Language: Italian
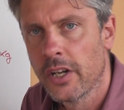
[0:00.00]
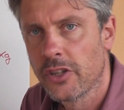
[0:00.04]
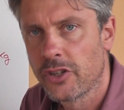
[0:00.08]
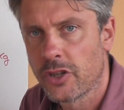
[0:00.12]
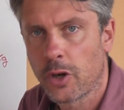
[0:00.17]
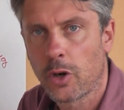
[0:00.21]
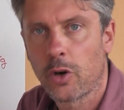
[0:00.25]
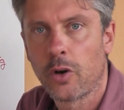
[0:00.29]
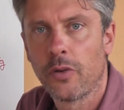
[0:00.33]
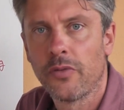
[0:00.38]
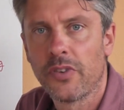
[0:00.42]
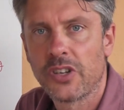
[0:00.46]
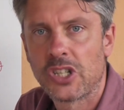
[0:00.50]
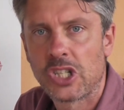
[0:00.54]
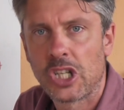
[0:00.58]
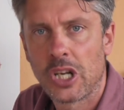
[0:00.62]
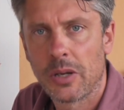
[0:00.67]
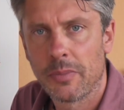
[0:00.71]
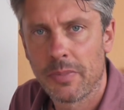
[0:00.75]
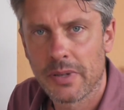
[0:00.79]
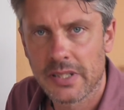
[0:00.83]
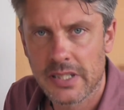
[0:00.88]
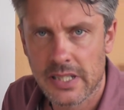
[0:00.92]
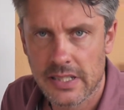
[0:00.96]
c'è una
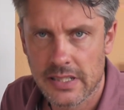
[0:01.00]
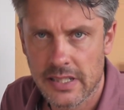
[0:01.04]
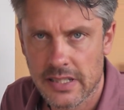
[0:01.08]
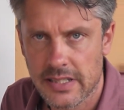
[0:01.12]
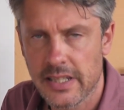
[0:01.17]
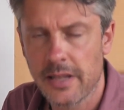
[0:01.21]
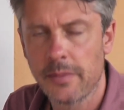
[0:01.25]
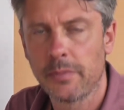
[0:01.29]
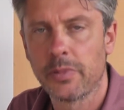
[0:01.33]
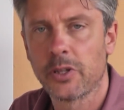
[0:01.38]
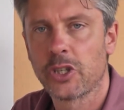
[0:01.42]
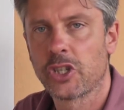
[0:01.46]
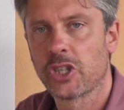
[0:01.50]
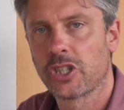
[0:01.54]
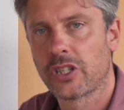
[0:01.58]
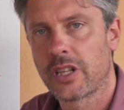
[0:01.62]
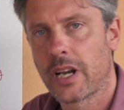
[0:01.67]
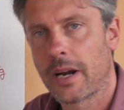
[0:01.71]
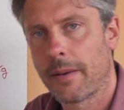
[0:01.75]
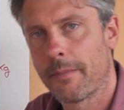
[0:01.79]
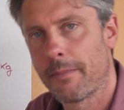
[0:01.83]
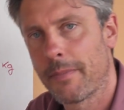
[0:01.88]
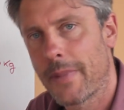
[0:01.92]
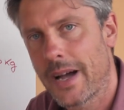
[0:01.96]
conversione abbastanza semplice
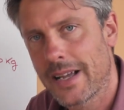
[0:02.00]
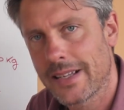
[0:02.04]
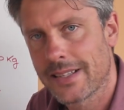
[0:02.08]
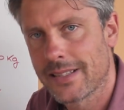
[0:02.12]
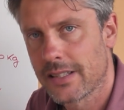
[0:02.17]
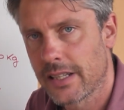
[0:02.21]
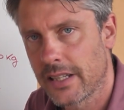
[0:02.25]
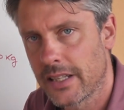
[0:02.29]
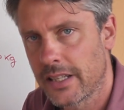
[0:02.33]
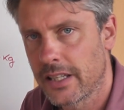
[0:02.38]
tra massa